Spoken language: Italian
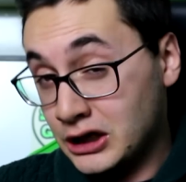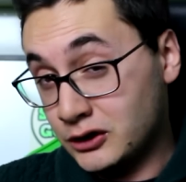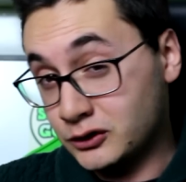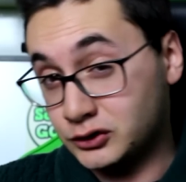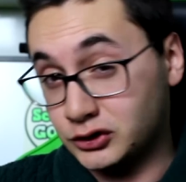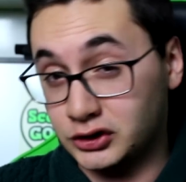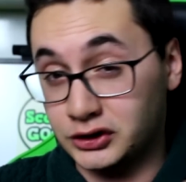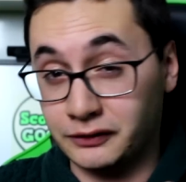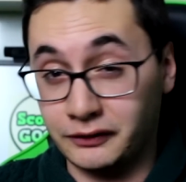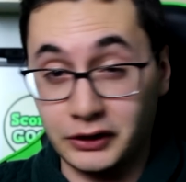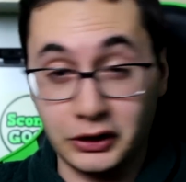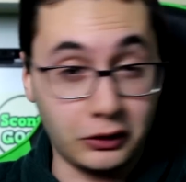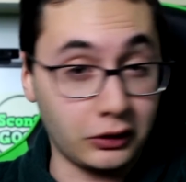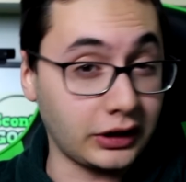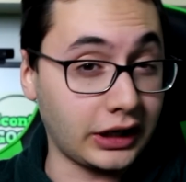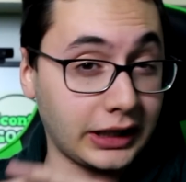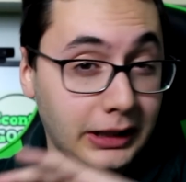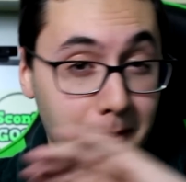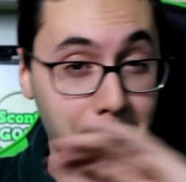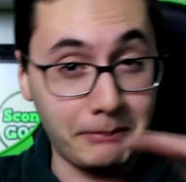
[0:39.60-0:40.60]
non so se vi
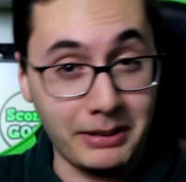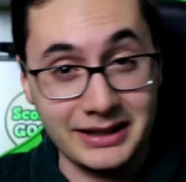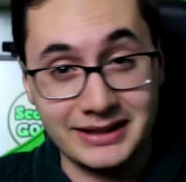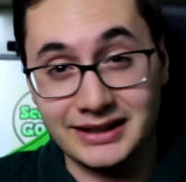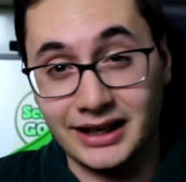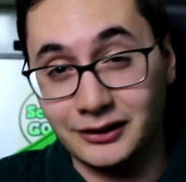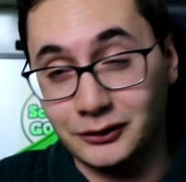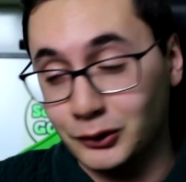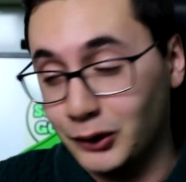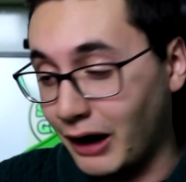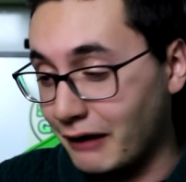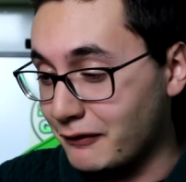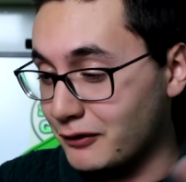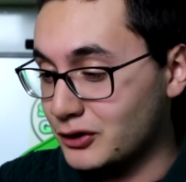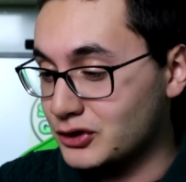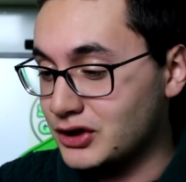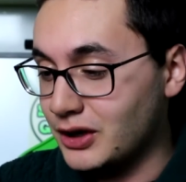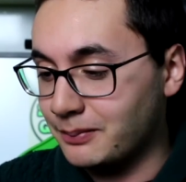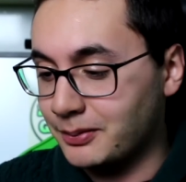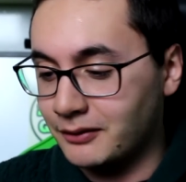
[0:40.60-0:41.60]
ricordate in passato
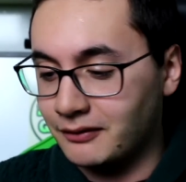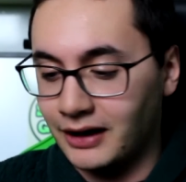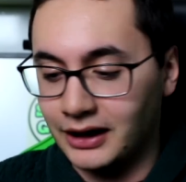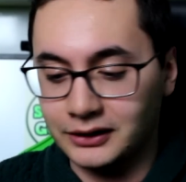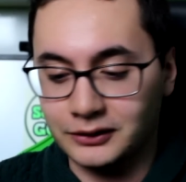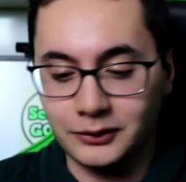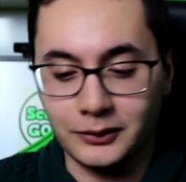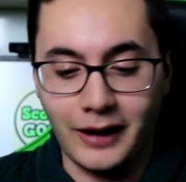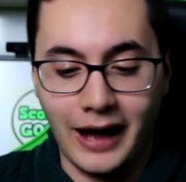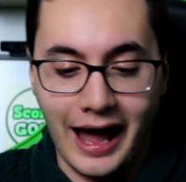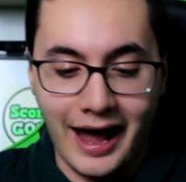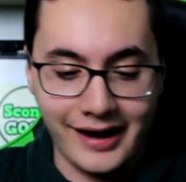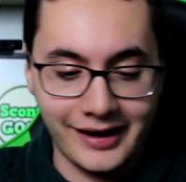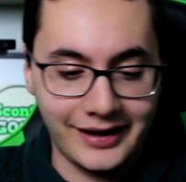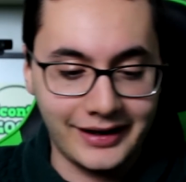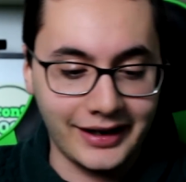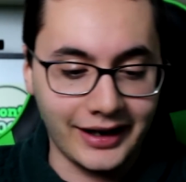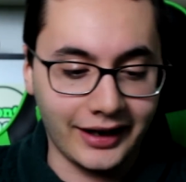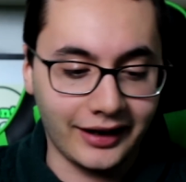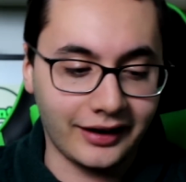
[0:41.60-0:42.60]
avevo già provato
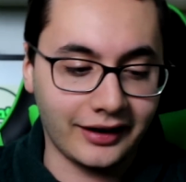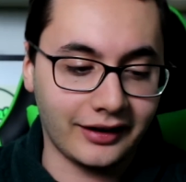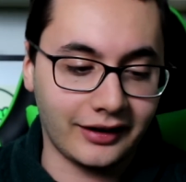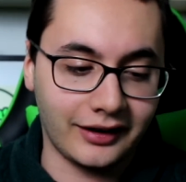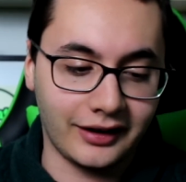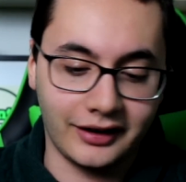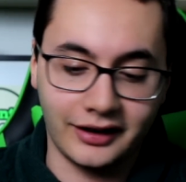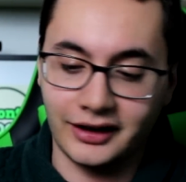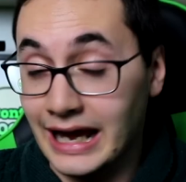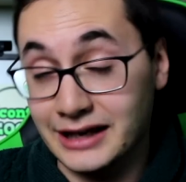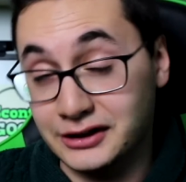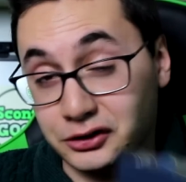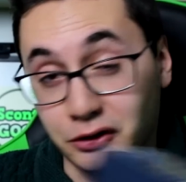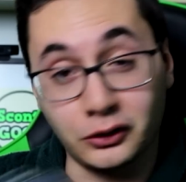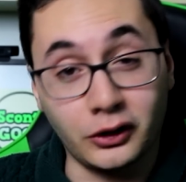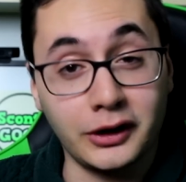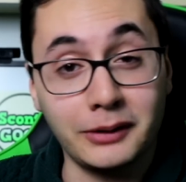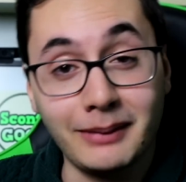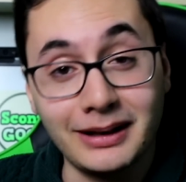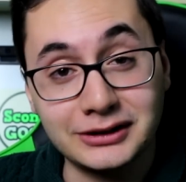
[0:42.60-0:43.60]
anchor eh, e
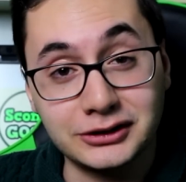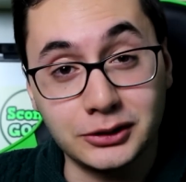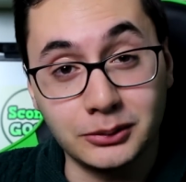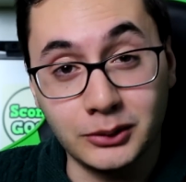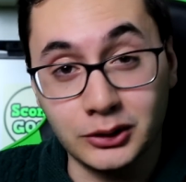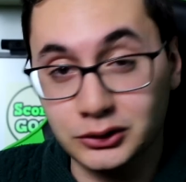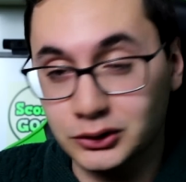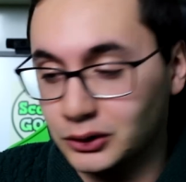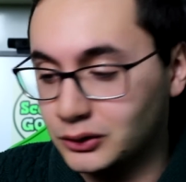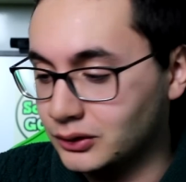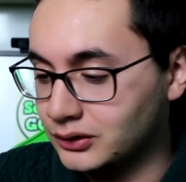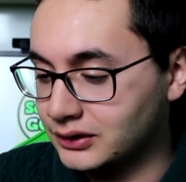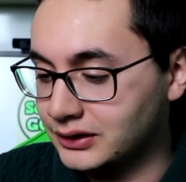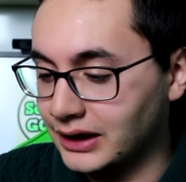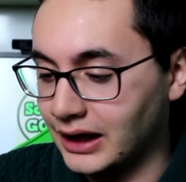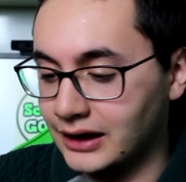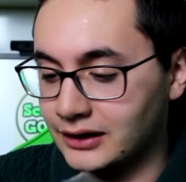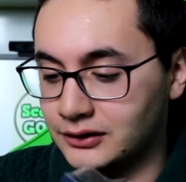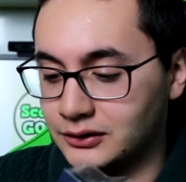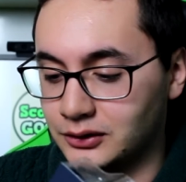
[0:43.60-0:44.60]
sono rimasto molto
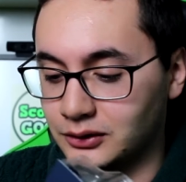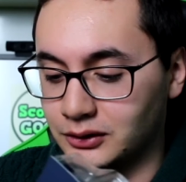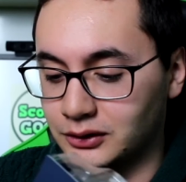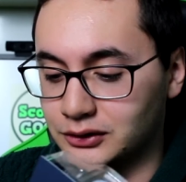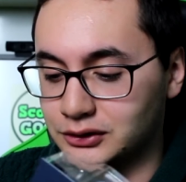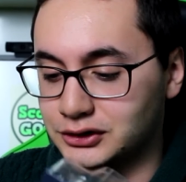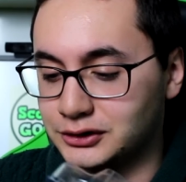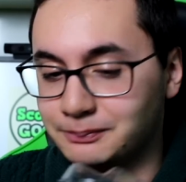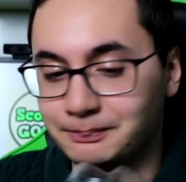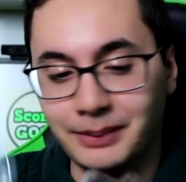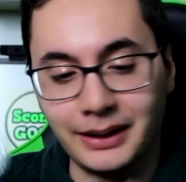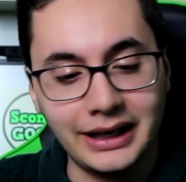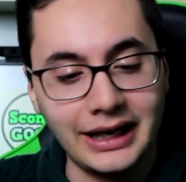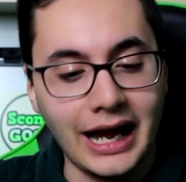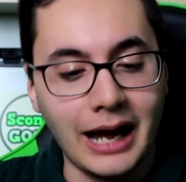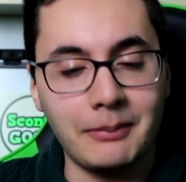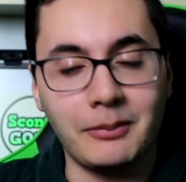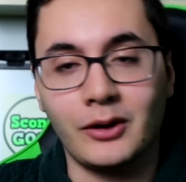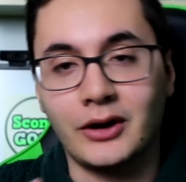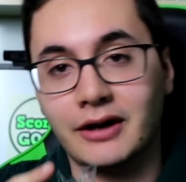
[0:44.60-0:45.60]
contento
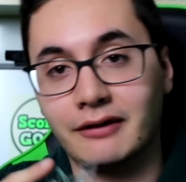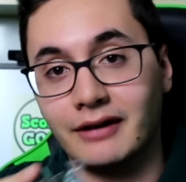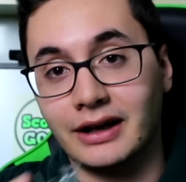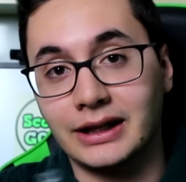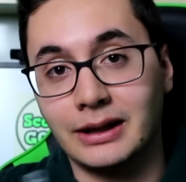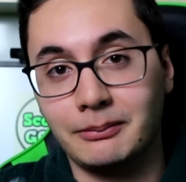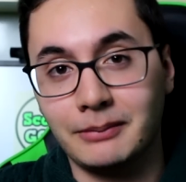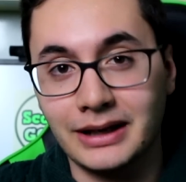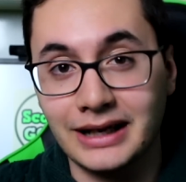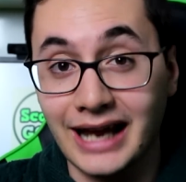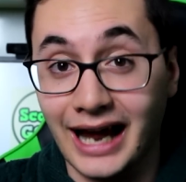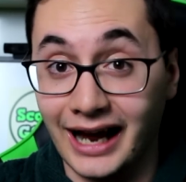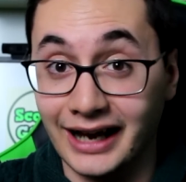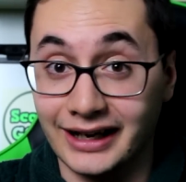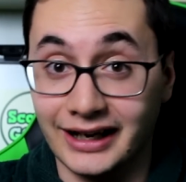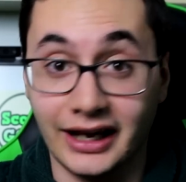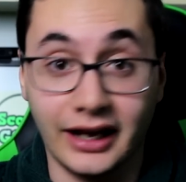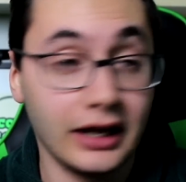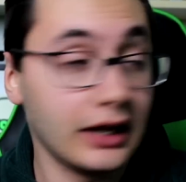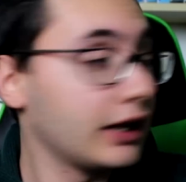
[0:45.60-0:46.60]
speriamo che vada bene
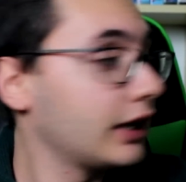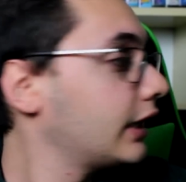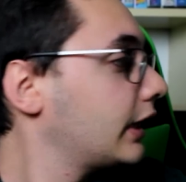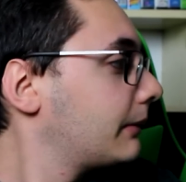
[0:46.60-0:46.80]
anche